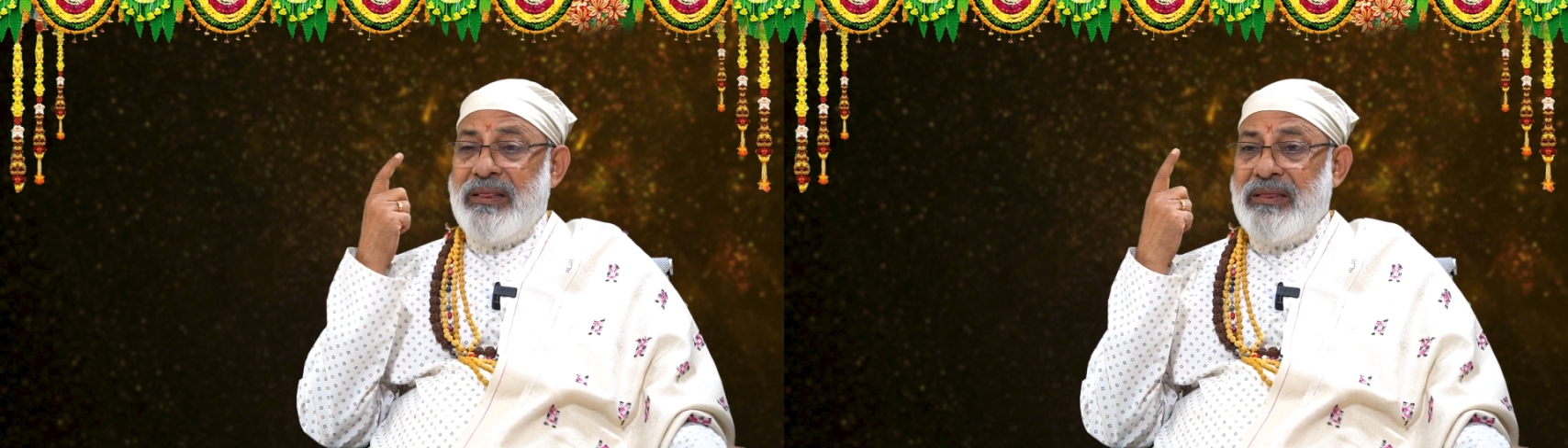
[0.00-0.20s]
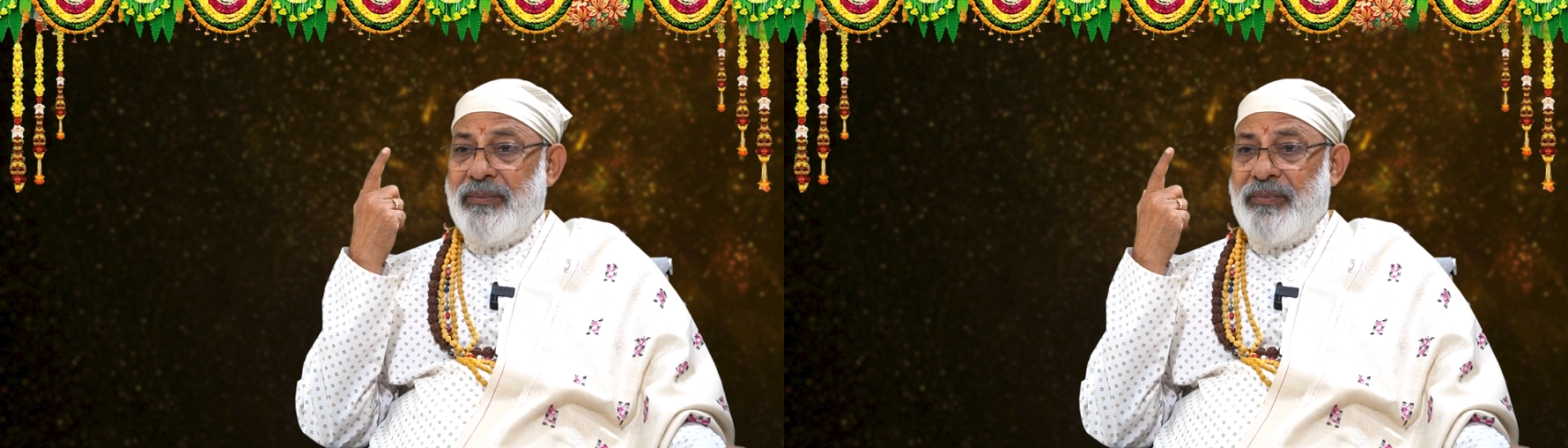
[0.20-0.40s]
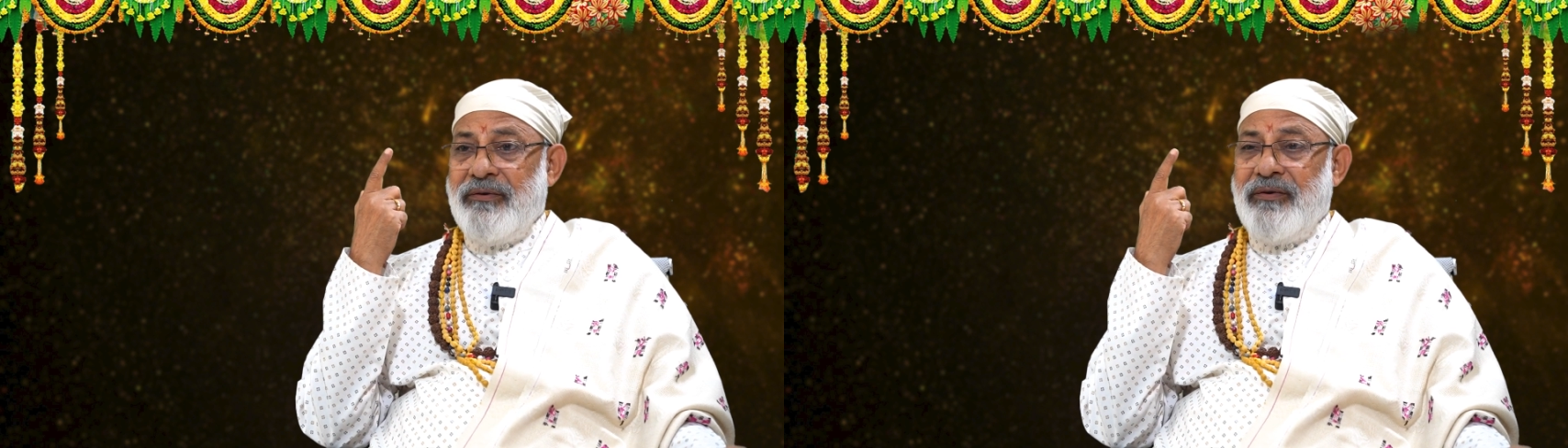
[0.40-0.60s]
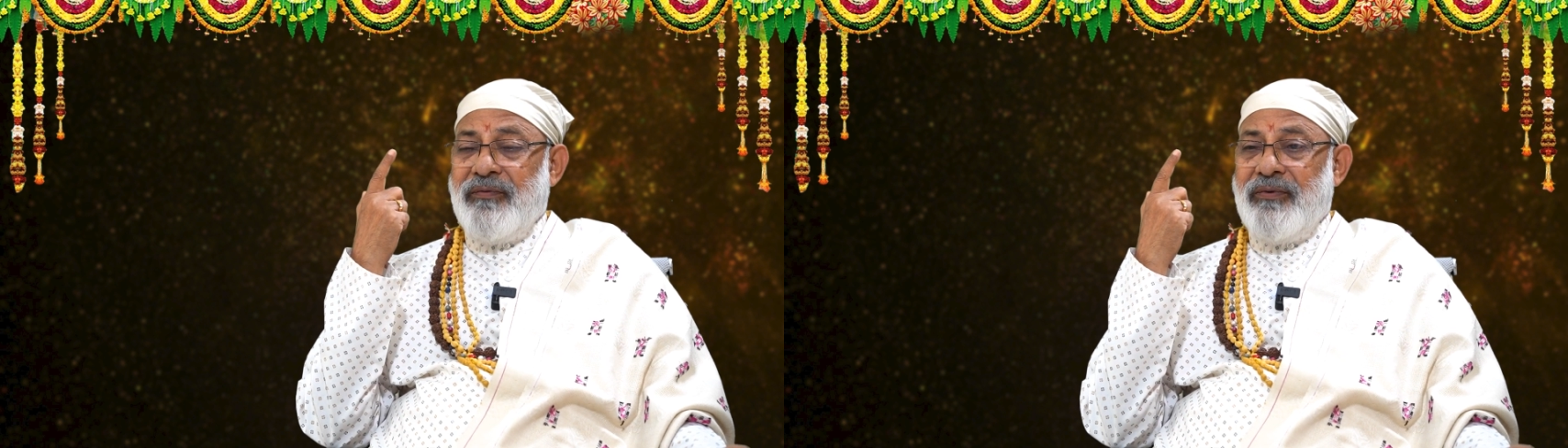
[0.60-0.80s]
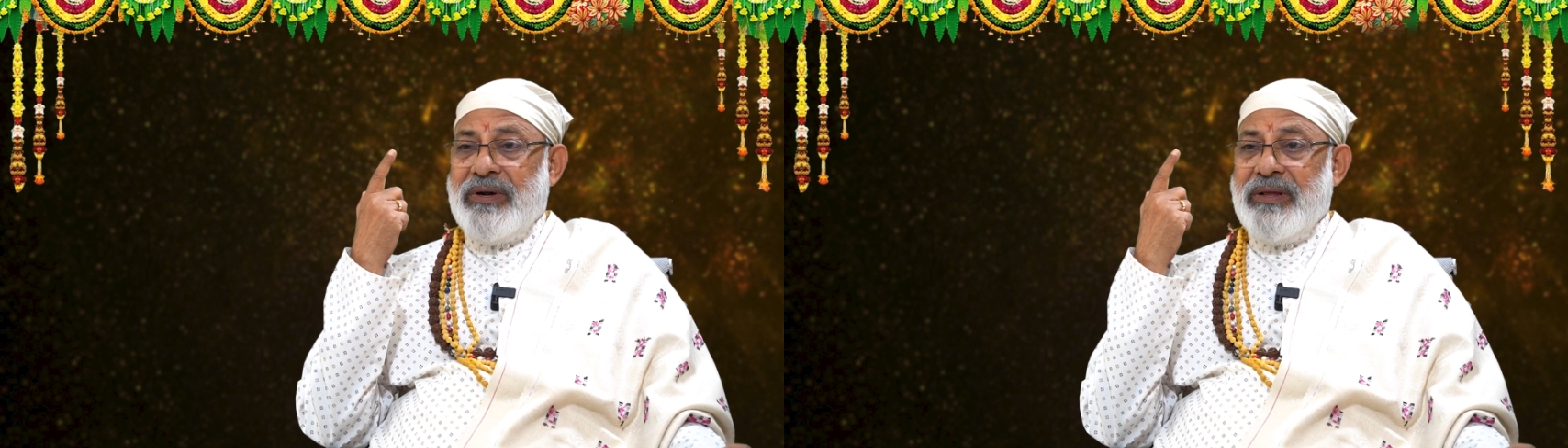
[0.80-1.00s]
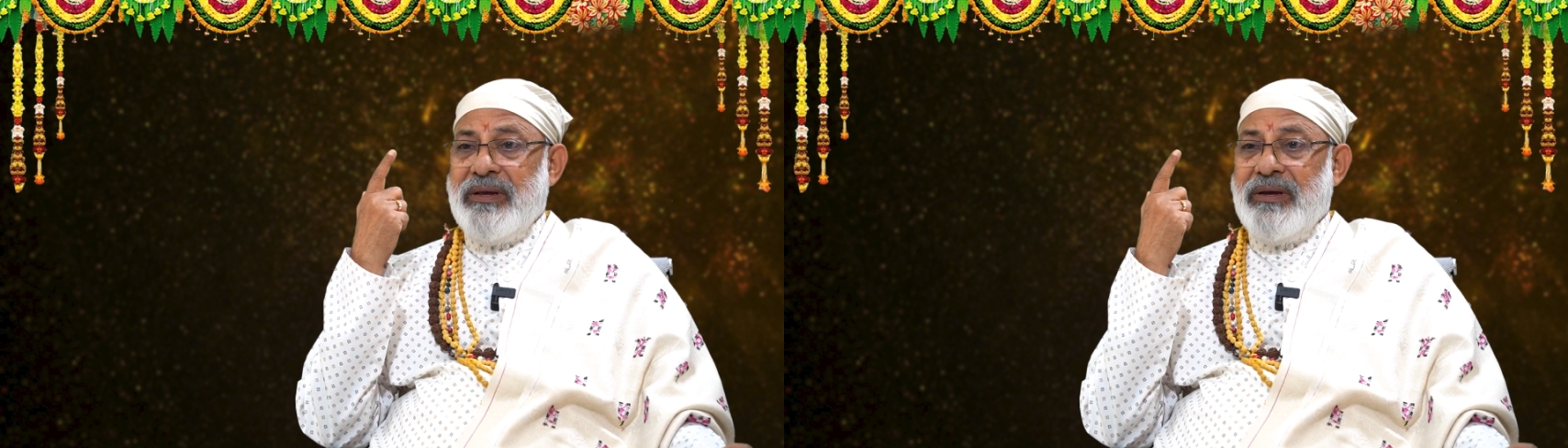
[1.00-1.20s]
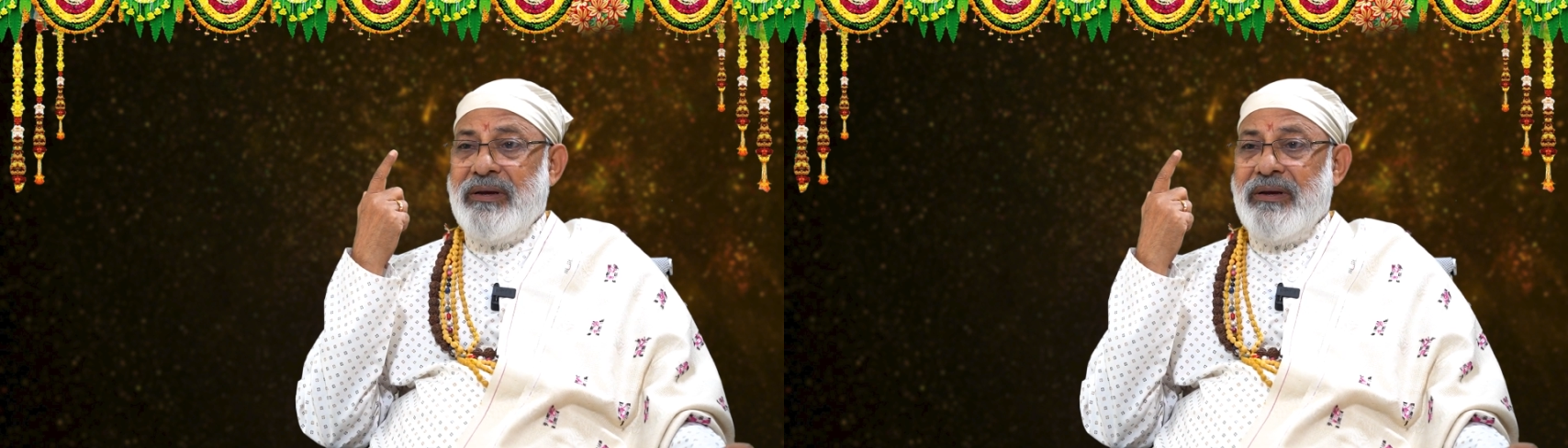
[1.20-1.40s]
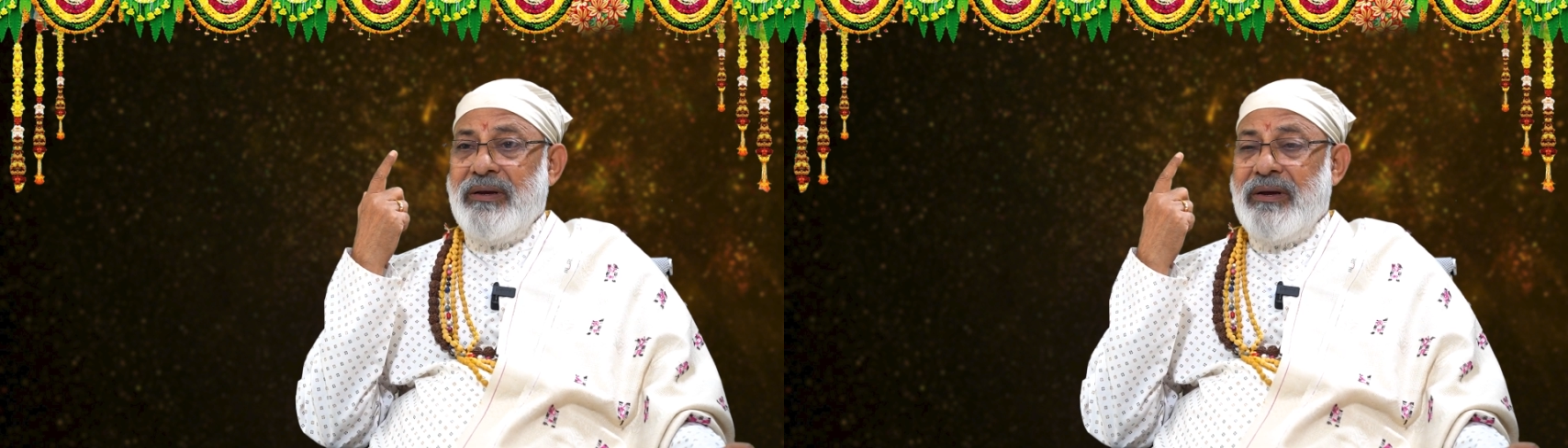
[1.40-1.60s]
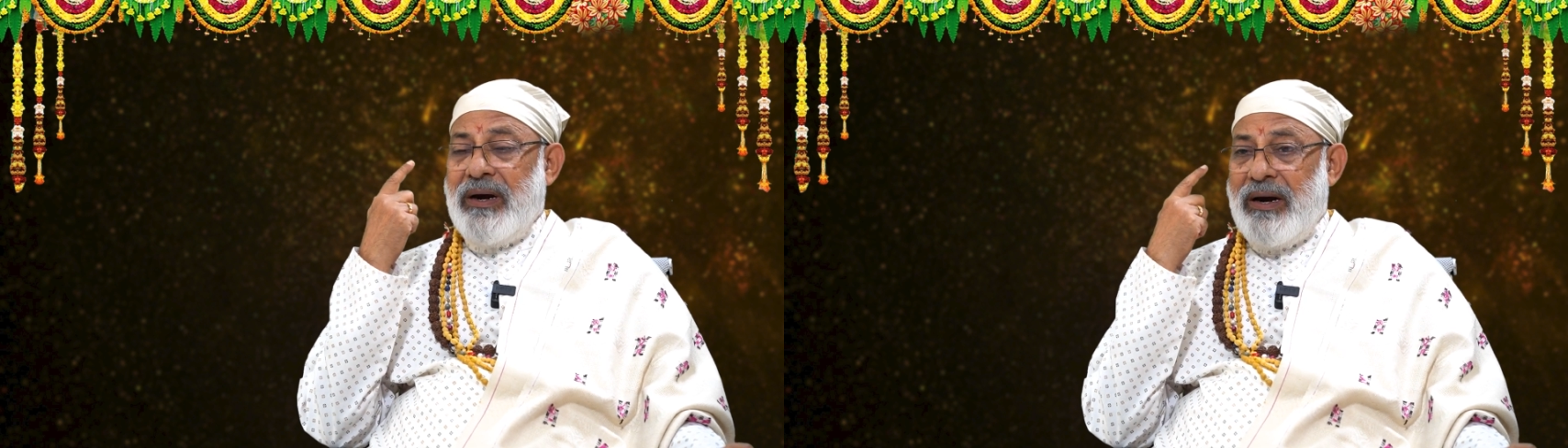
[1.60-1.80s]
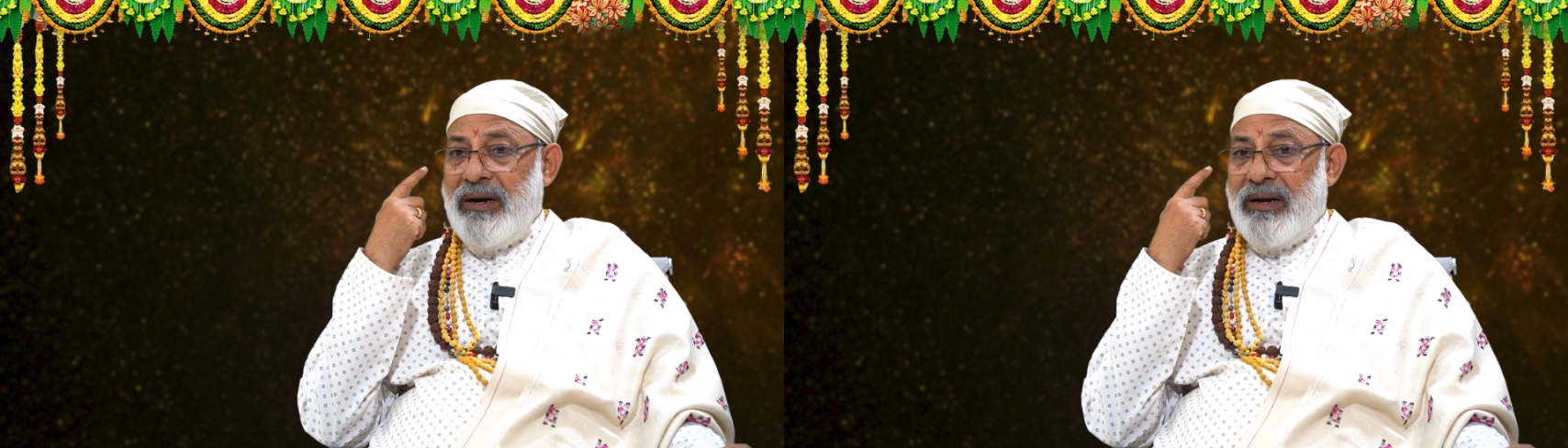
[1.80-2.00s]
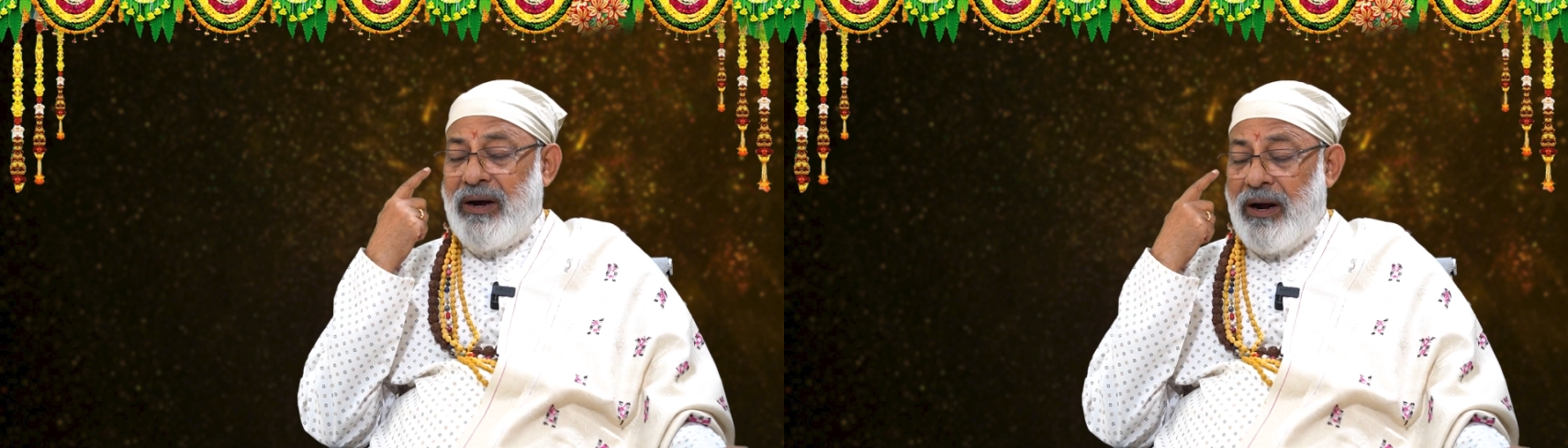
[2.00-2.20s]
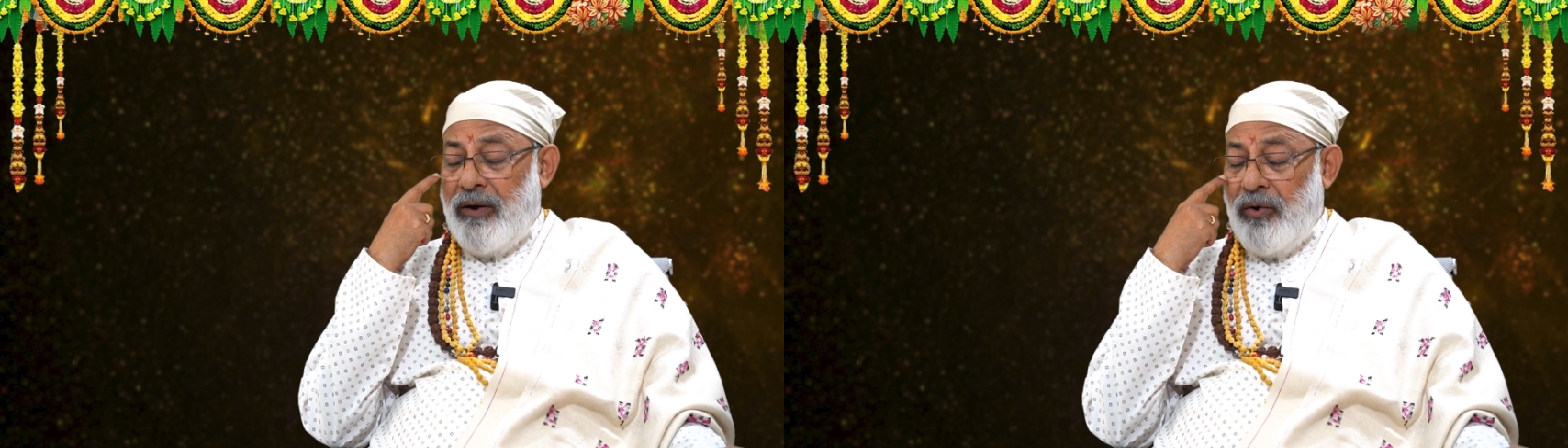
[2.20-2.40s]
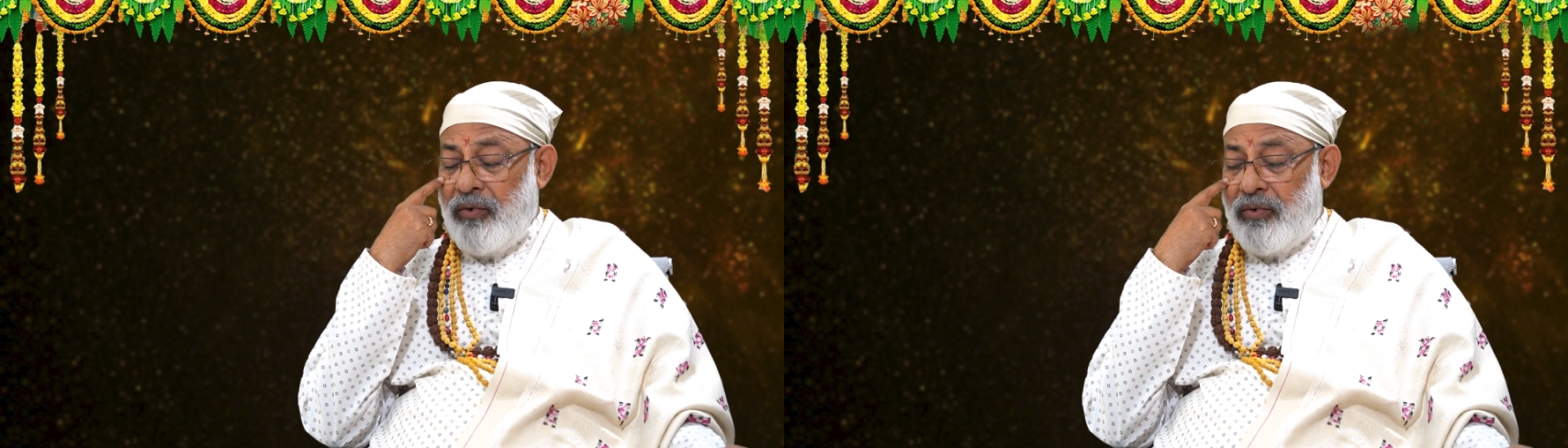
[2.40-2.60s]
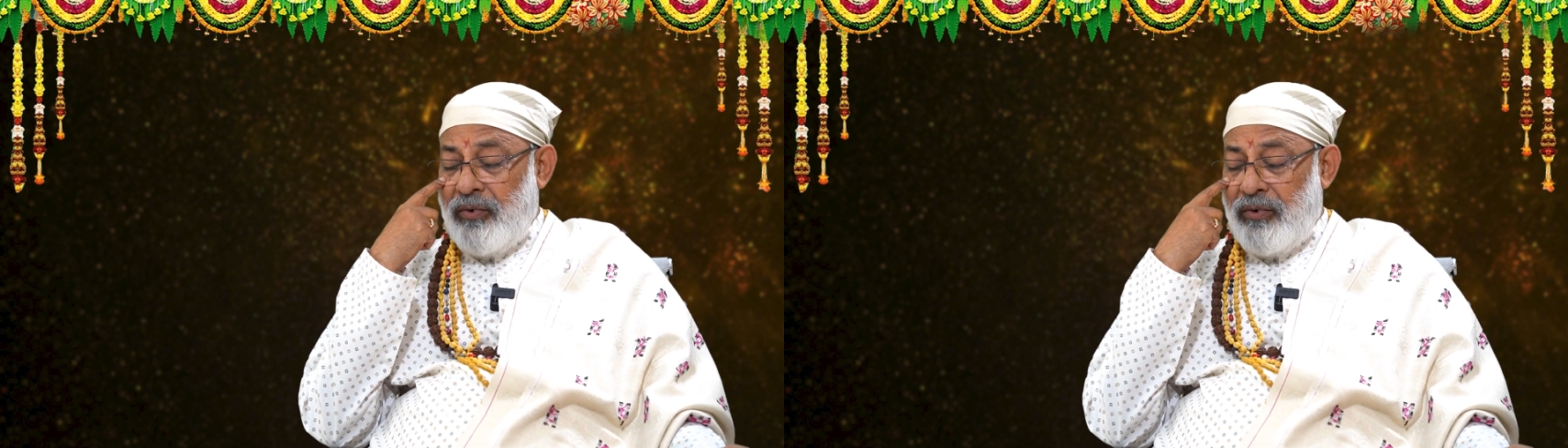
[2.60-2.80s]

అంత పవర్ఫుల్ అది అండ్ కళ్ళు